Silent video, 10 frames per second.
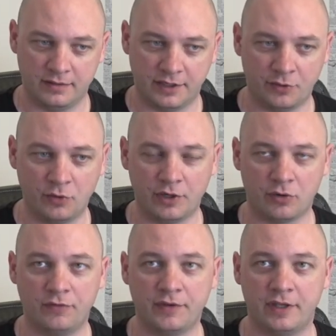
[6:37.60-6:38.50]

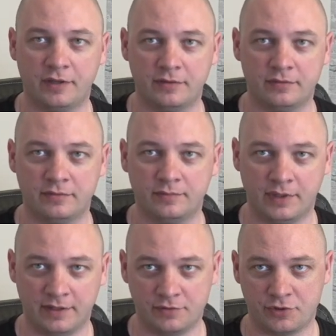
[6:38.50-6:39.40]
регулировки
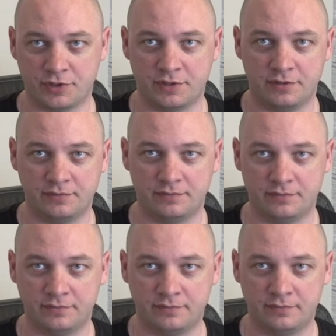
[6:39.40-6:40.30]
плавучести.
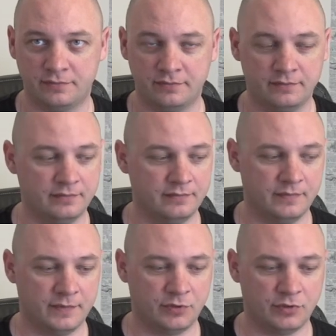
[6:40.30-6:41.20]

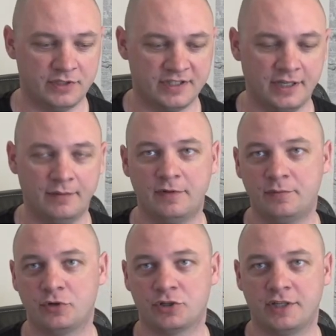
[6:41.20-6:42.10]
То есть там вы
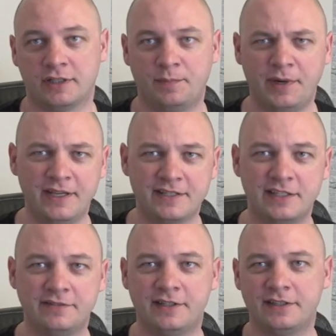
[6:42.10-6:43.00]
можете от
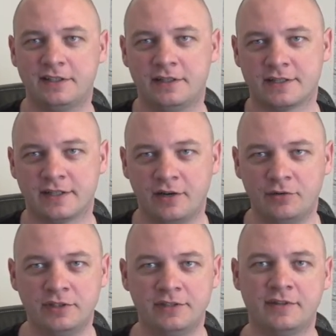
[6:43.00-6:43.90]
пресной воды до
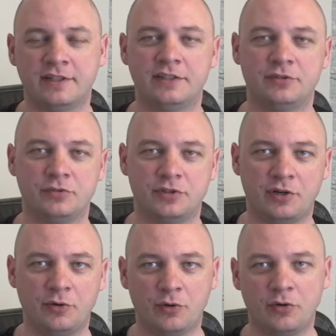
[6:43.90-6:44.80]
соленой воды, то есть
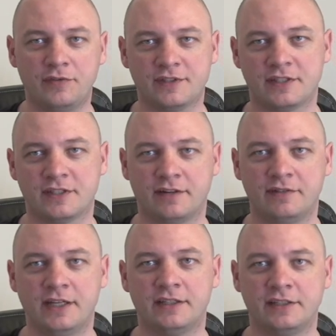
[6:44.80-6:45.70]
регулировка
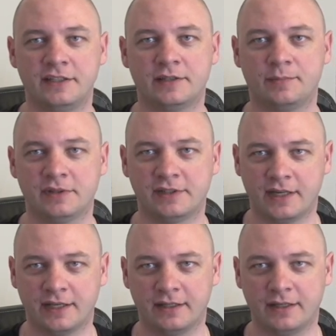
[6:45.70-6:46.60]
составляет где-то
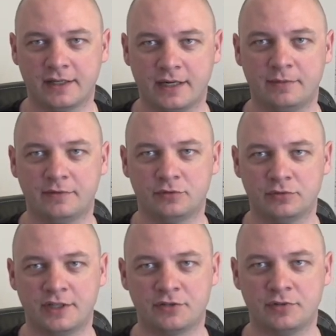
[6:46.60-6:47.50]
полтора килограмма. Вы
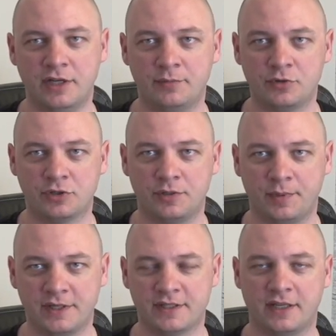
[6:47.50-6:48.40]
туда-сюда можете
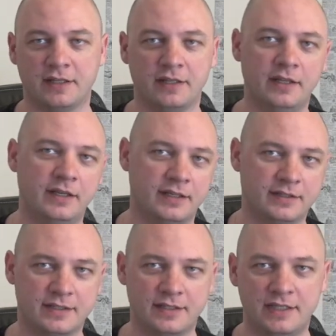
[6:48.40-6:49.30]
плясать.
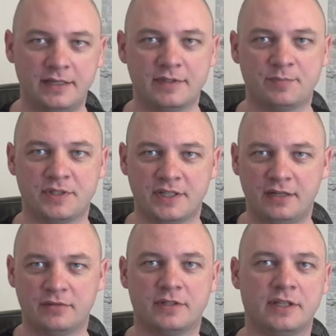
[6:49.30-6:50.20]
Эта система
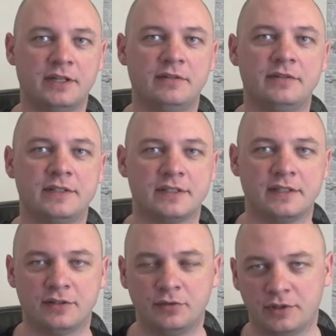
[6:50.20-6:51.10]
специально устанавливается
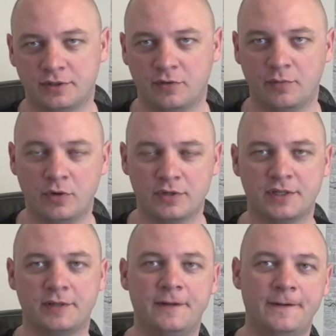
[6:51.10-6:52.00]
на дно этого бокса.